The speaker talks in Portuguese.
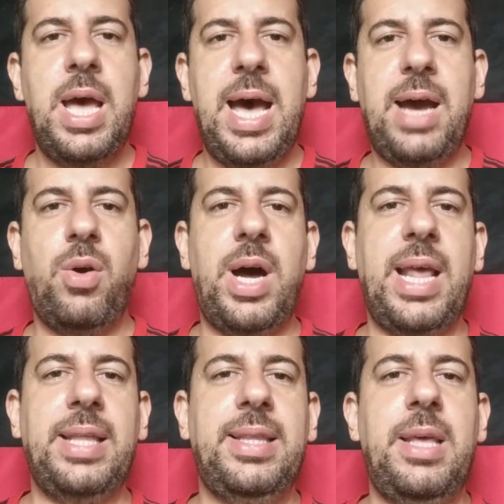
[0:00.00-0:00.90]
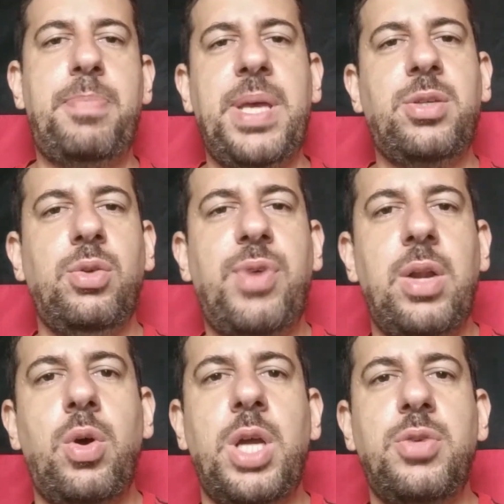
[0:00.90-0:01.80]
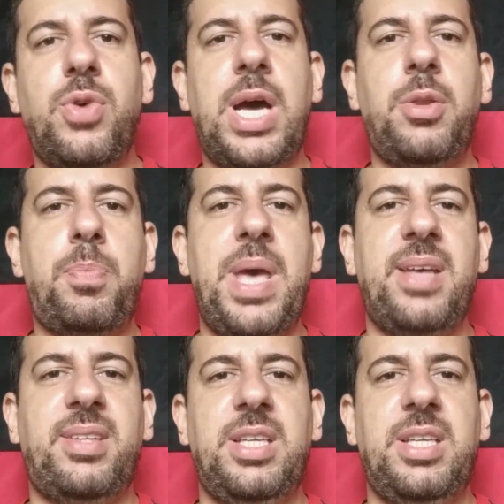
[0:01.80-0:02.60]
Agora, depende do valor que o advogado peça.